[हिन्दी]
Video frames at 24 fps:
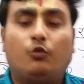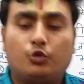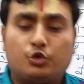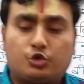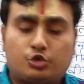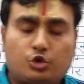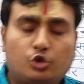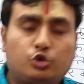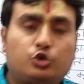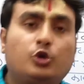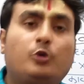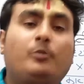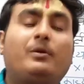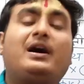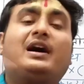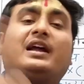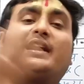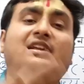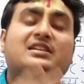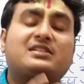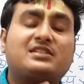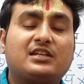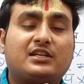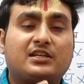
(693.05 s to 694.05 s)
उसको
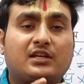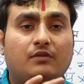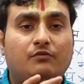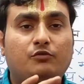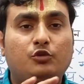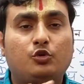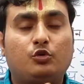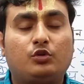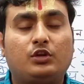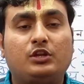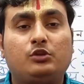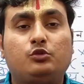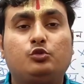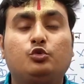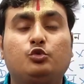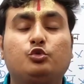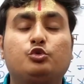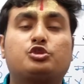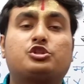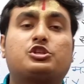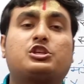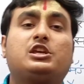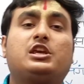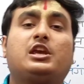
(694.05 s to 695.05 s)
दोबारा से कवियों ने
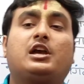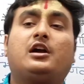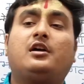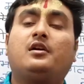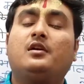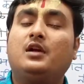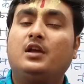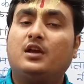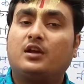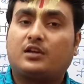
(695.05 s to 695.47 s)
यूज किया